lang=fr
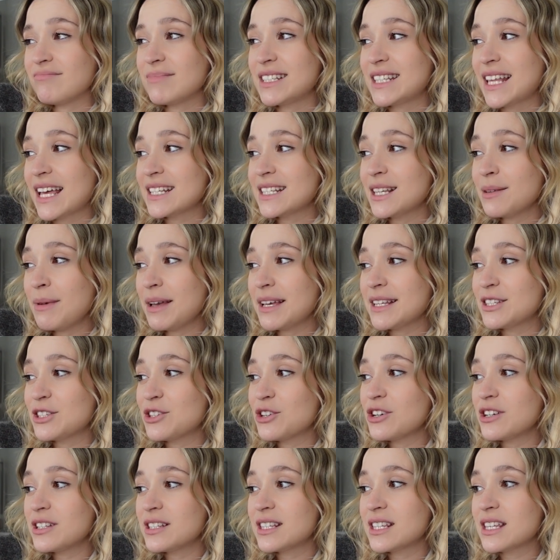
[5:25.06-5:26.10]
ça ressemble à
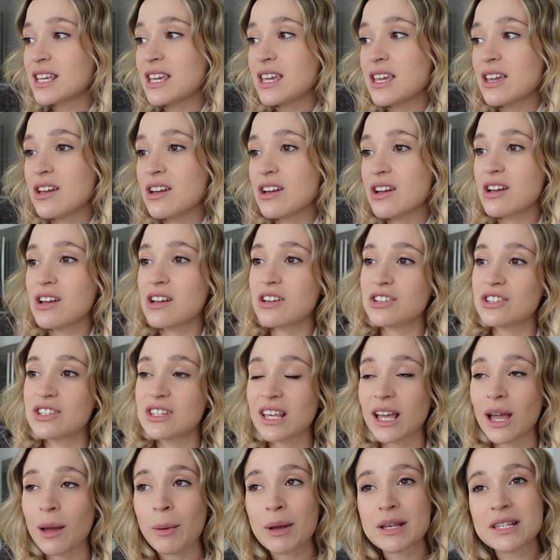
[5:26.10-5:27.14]
ça, tu sais. Euh, je
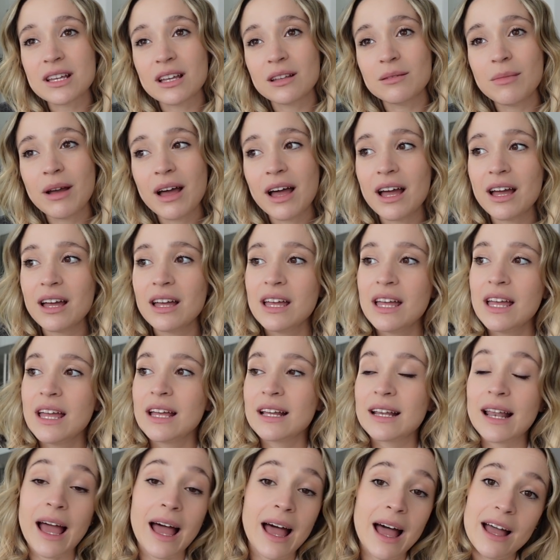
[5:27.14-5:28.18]
dirais présentement,
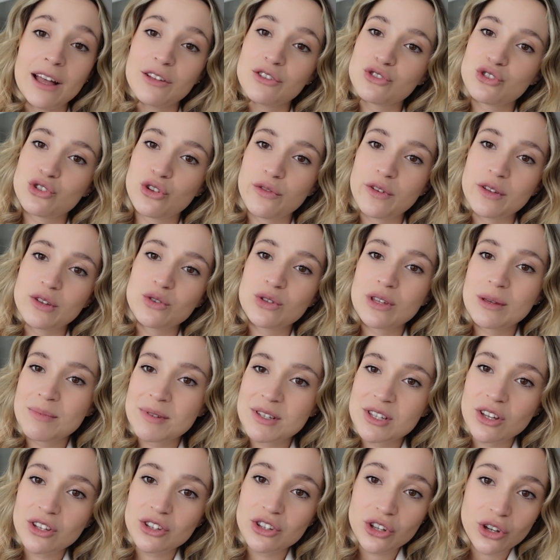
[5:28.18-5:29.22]
Clara nous a fait un
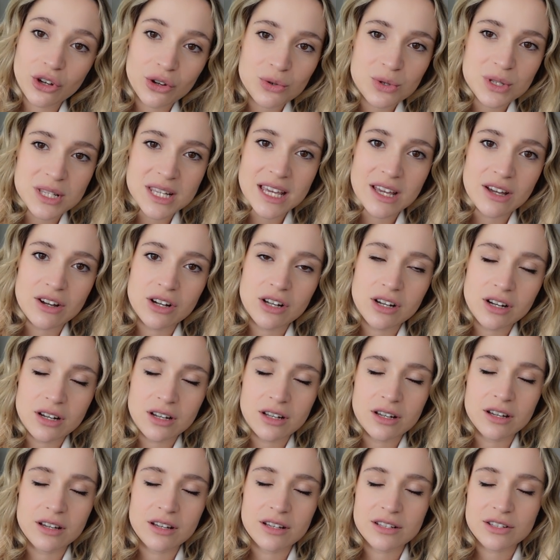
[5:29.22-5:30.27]
épisode de roséole
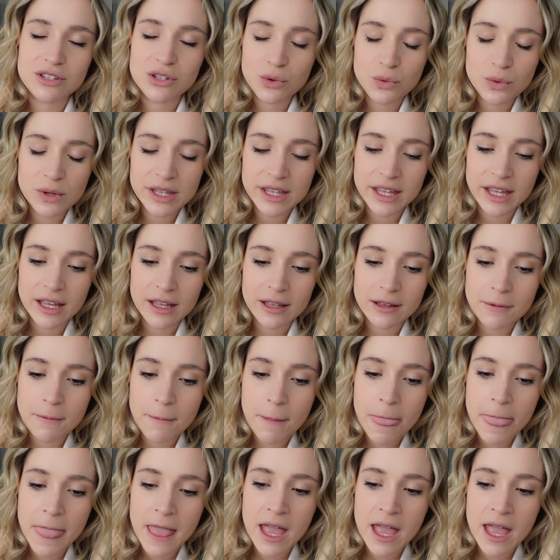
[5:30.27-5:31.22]
euh, ce week-end.